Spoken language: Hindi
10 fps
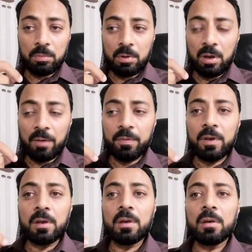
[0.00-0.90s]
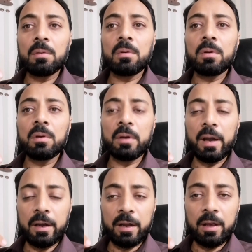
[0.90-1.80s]
काफ़ी
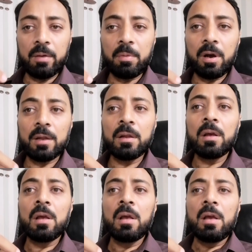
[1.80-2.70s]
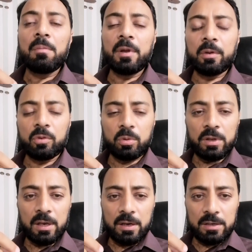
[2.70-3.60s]
घंटे के बाद मैंने उसको
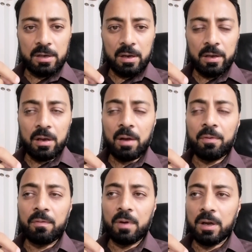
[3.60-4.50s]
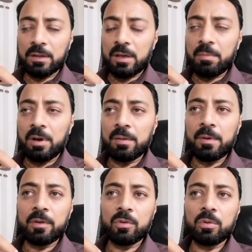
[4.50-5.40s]
देखा जा के काफ़ी वक़्त के बाद
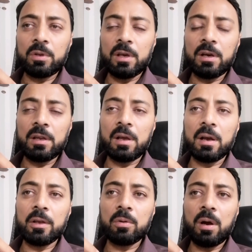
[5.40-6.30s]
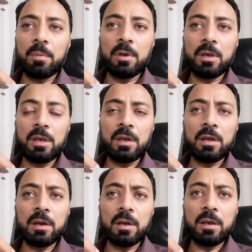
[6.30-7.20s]
मैंने उसको देखा जा के तो आप यकीन
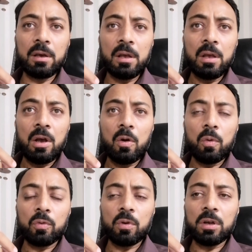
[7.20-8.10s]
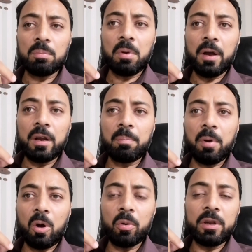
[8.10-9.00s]
करें कि उस वक़्त बाहर
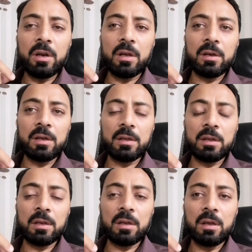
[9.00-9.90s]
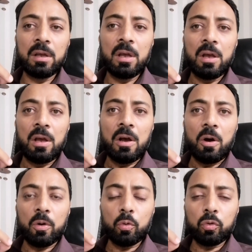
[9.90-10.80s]
पाँव नहीं रखा जाता था
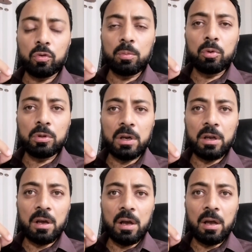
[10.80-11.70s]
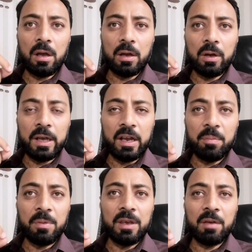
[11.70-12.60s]
और उस कबूतर का
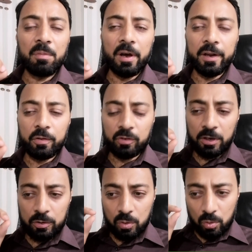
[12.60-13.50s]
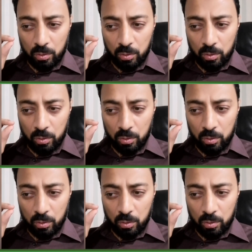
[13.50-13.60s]
गर्मी के मारे उसका जो